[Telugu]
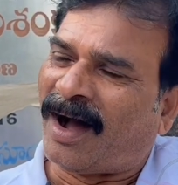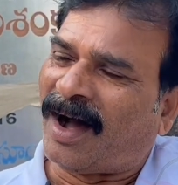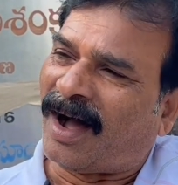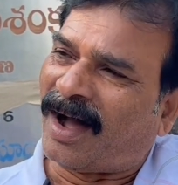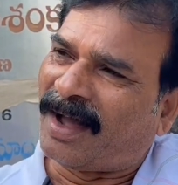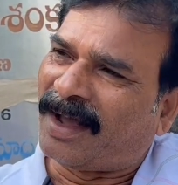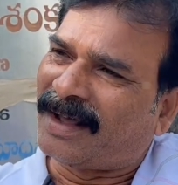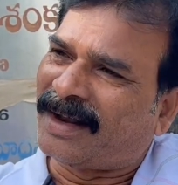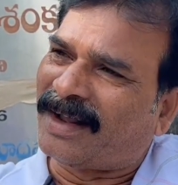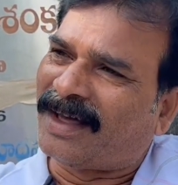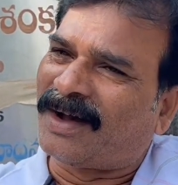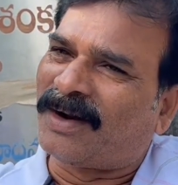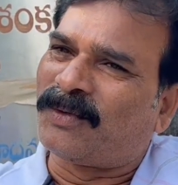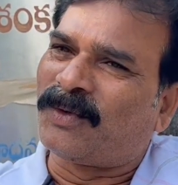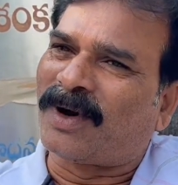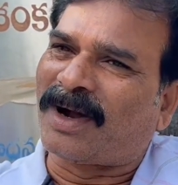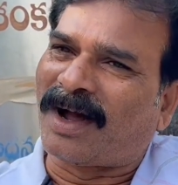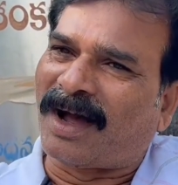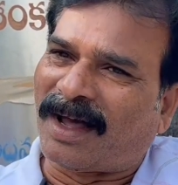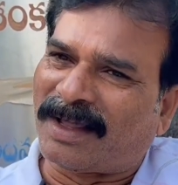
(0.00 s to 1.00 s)
ఆయన
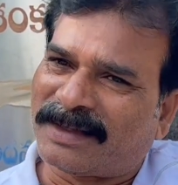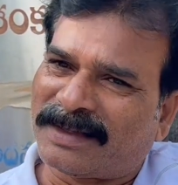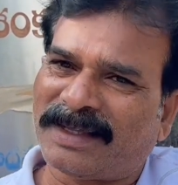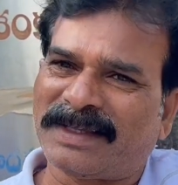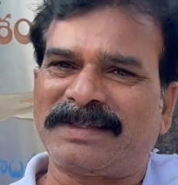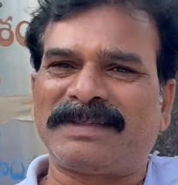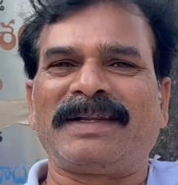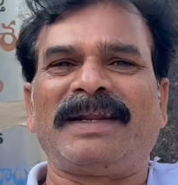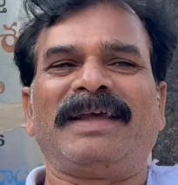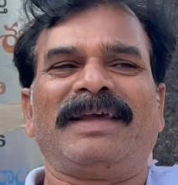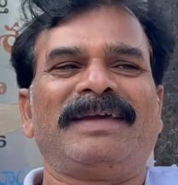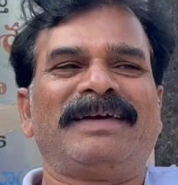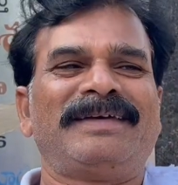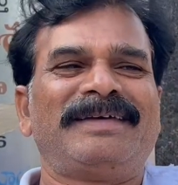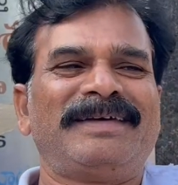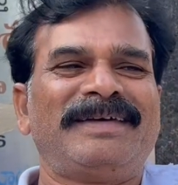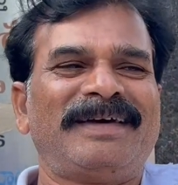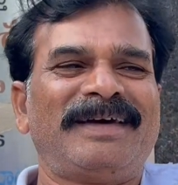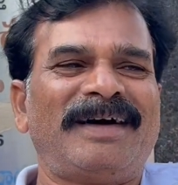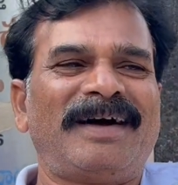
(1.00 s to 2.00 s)
ఒక అందశ్రీ
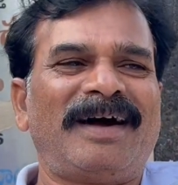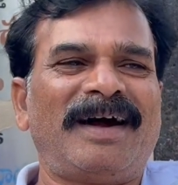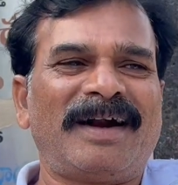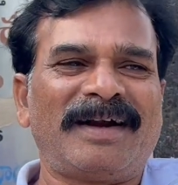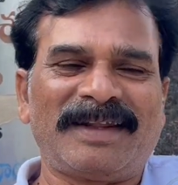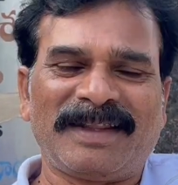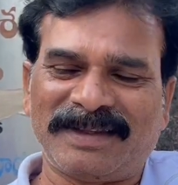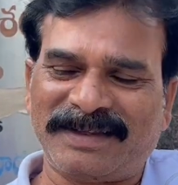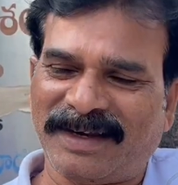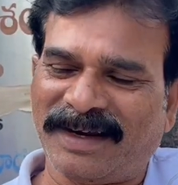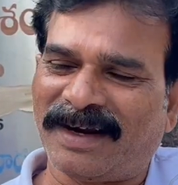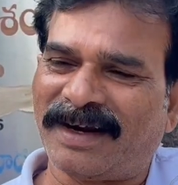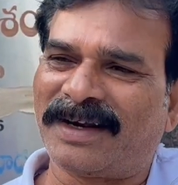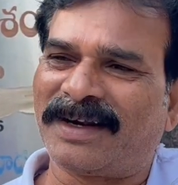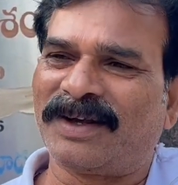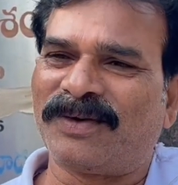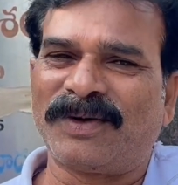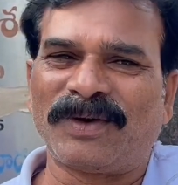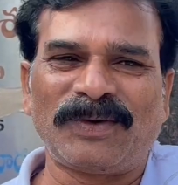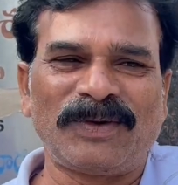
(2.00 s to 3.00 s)
అందశ్రీ అంటే
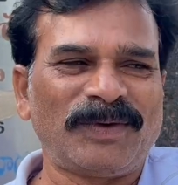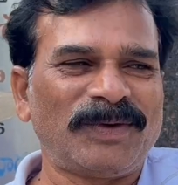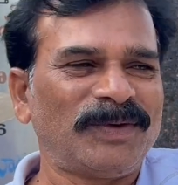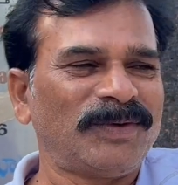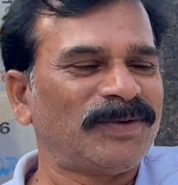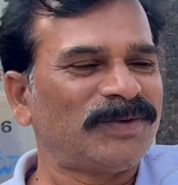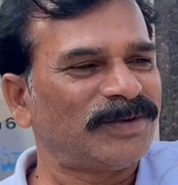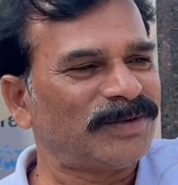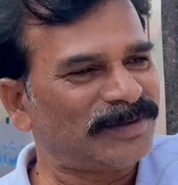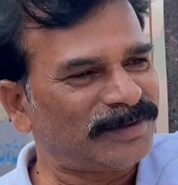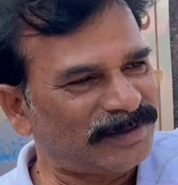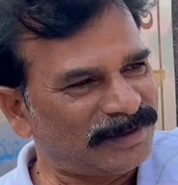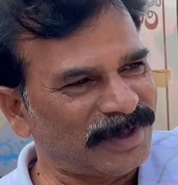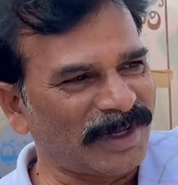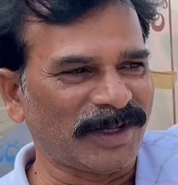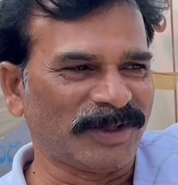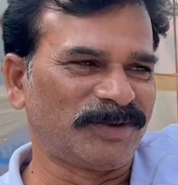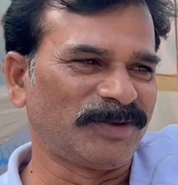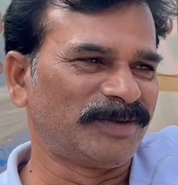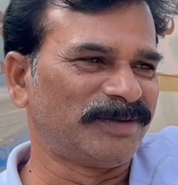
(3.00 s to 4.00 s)
ఎవరు
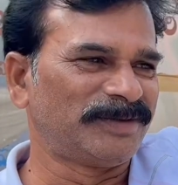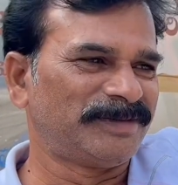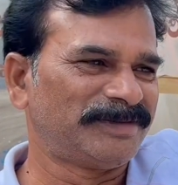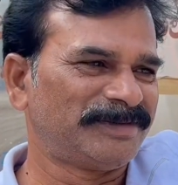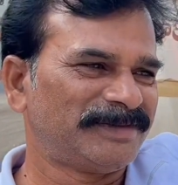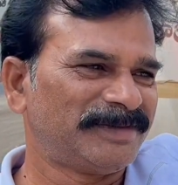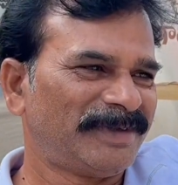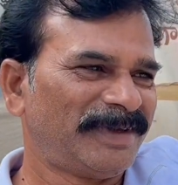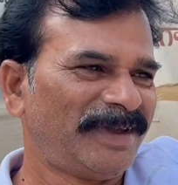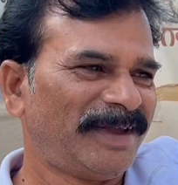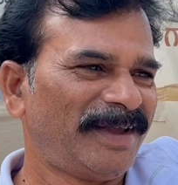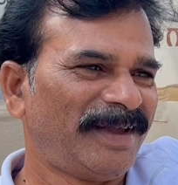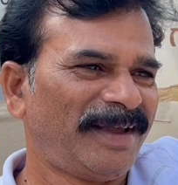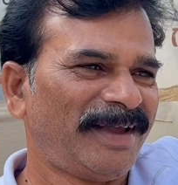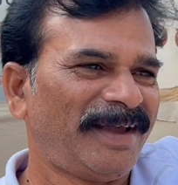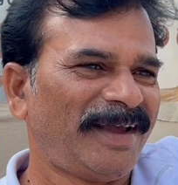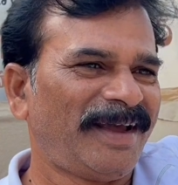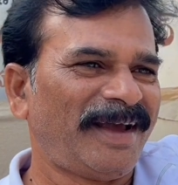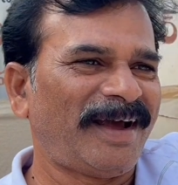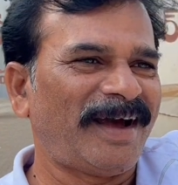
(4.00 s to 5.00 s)
దళితుడు
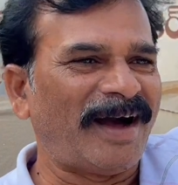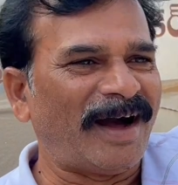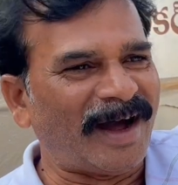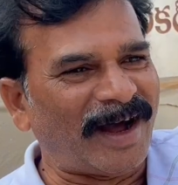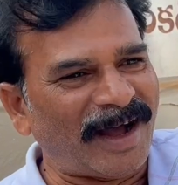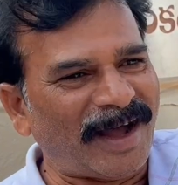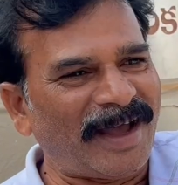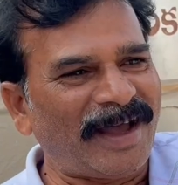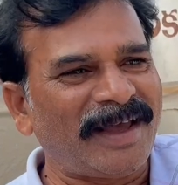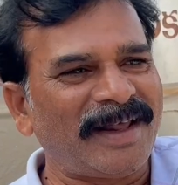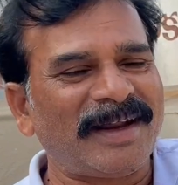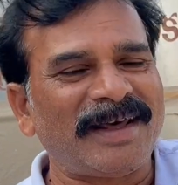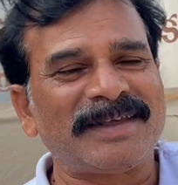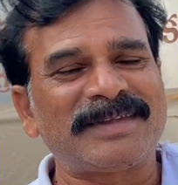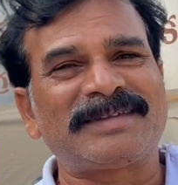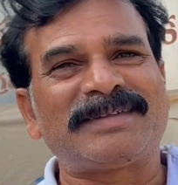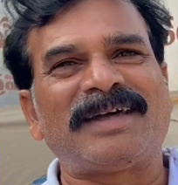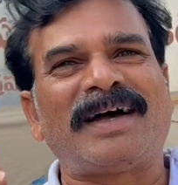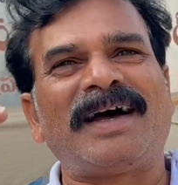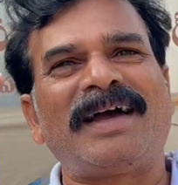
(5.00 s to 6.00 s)
ఆయన
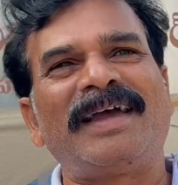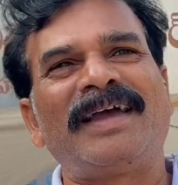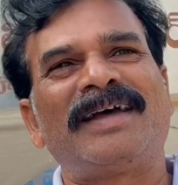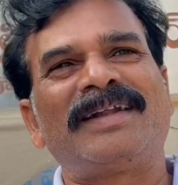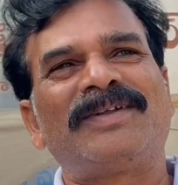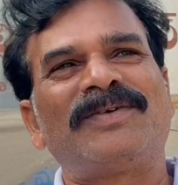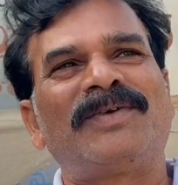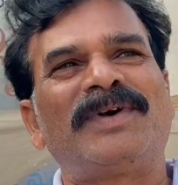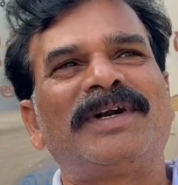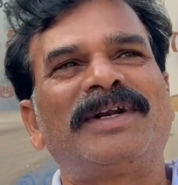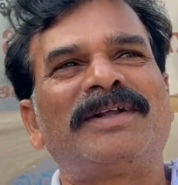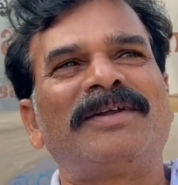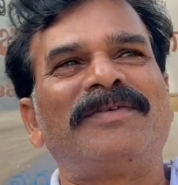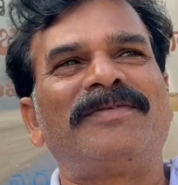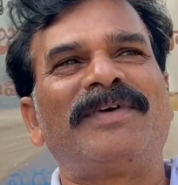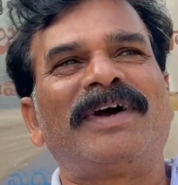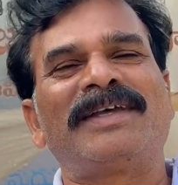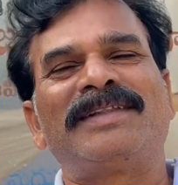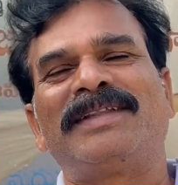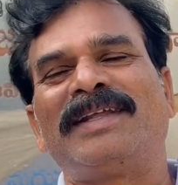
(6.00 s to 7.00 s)
స్థాయి అటువంటి
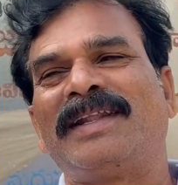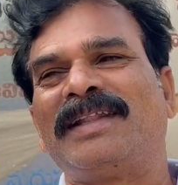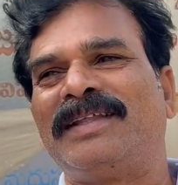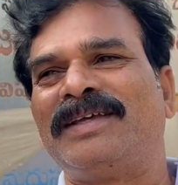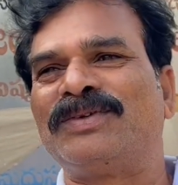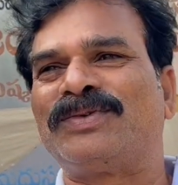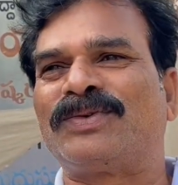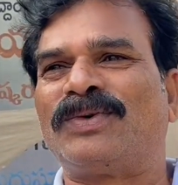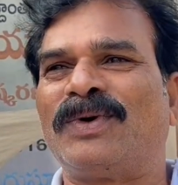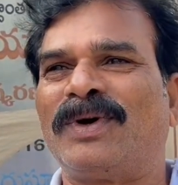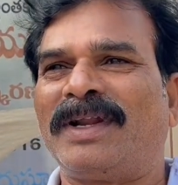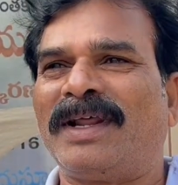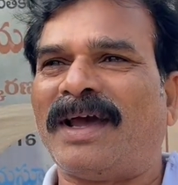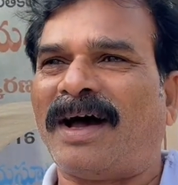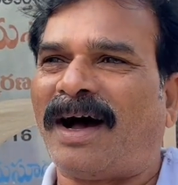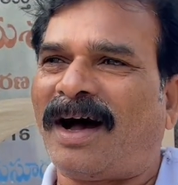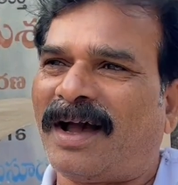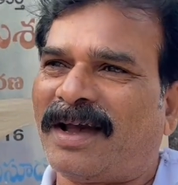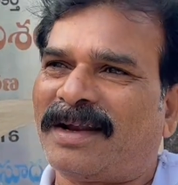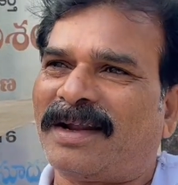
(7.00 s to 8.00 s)
వ్యక్తిని తీసుకొని
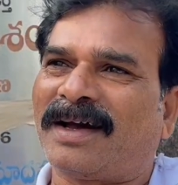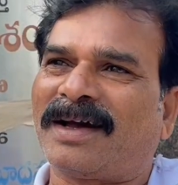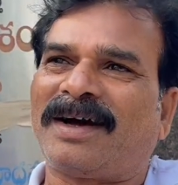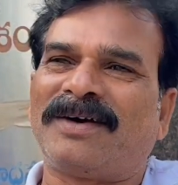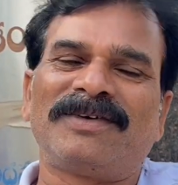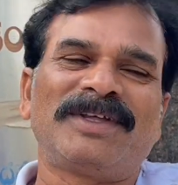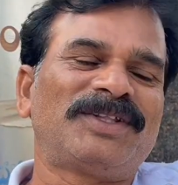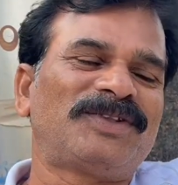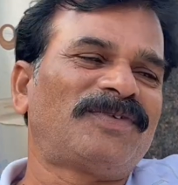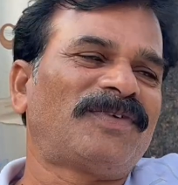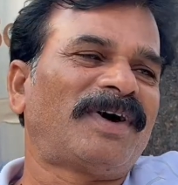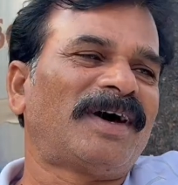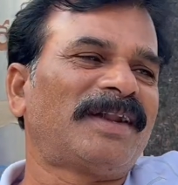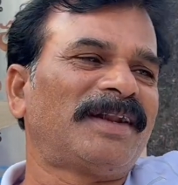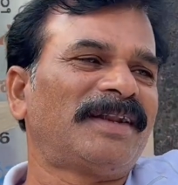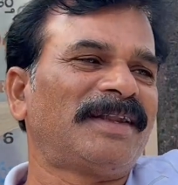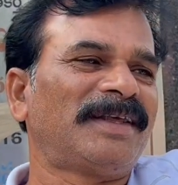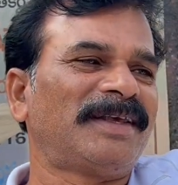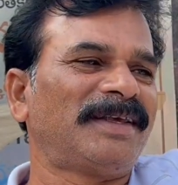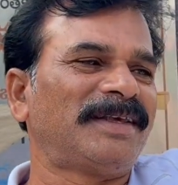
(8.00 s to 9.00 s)
ఆయన
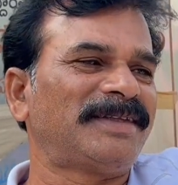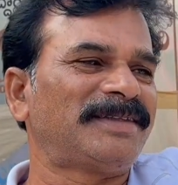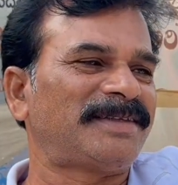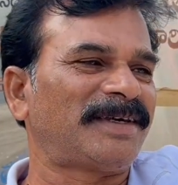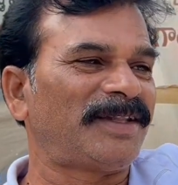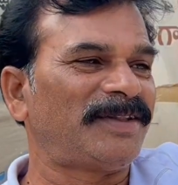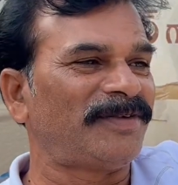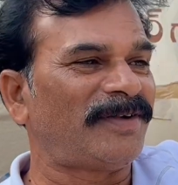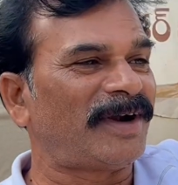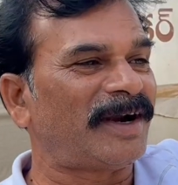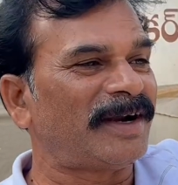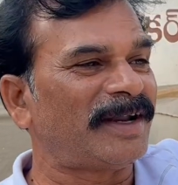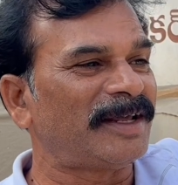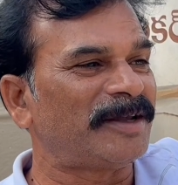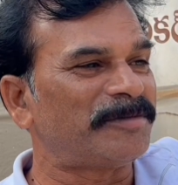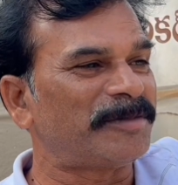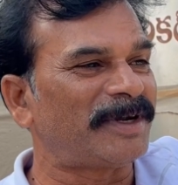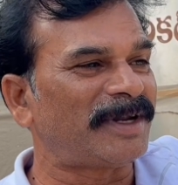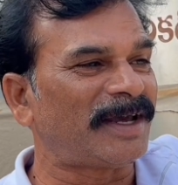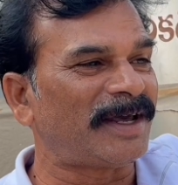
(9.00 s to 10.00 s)
కవిత్వాన్ని చదివాడు
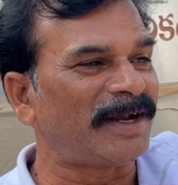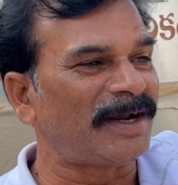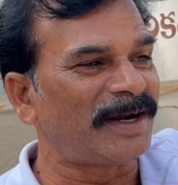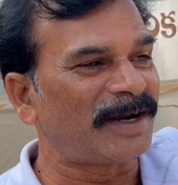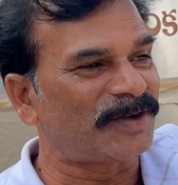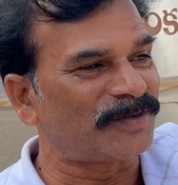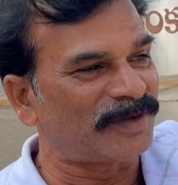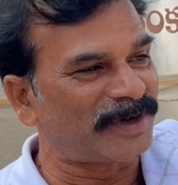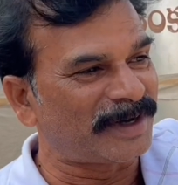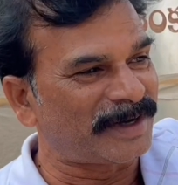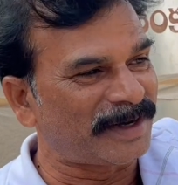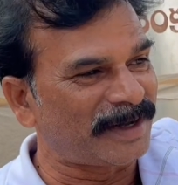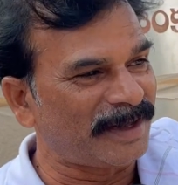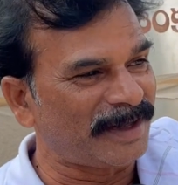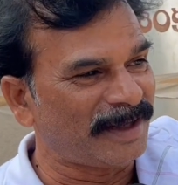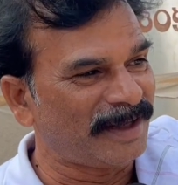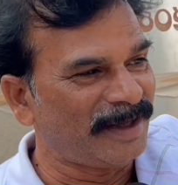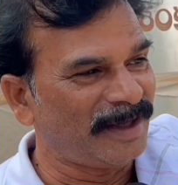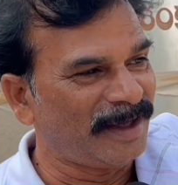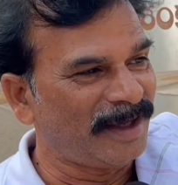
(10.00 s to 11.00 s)
ఏమిటనే అటువంటి
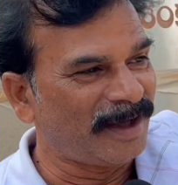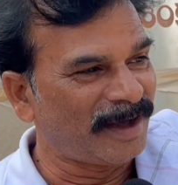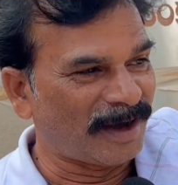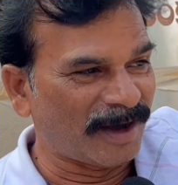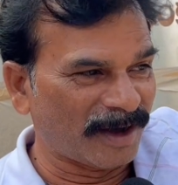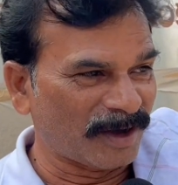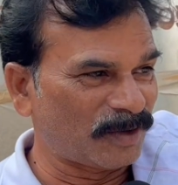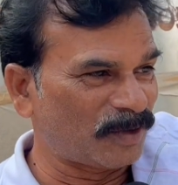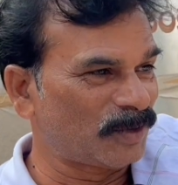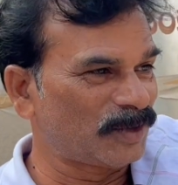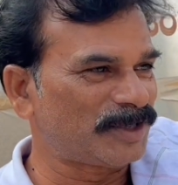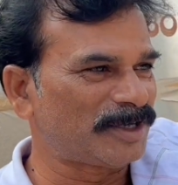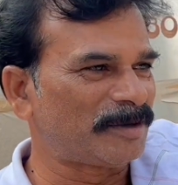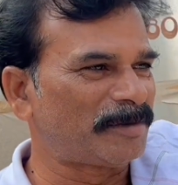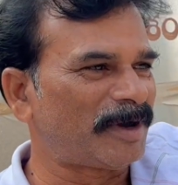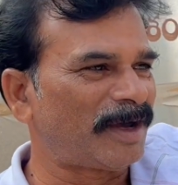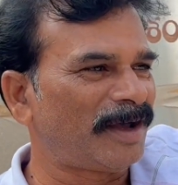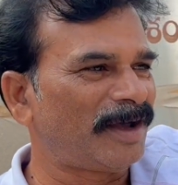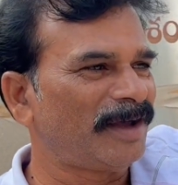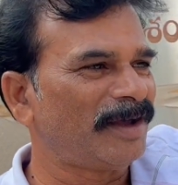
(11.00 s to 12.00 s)

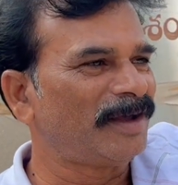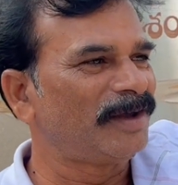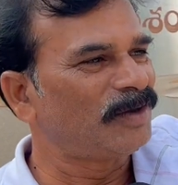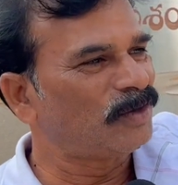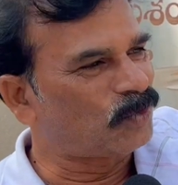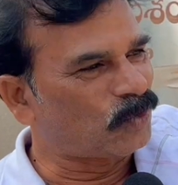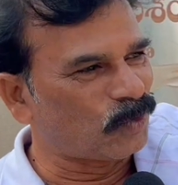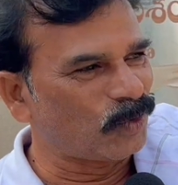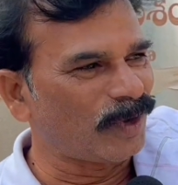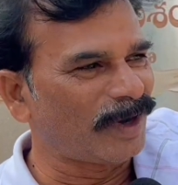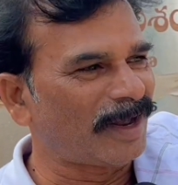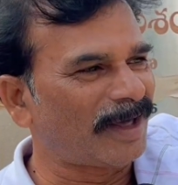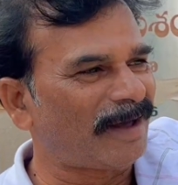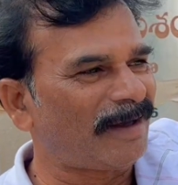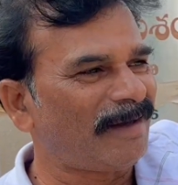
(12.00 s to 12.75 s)
ఆక్రోషమా కుల్ల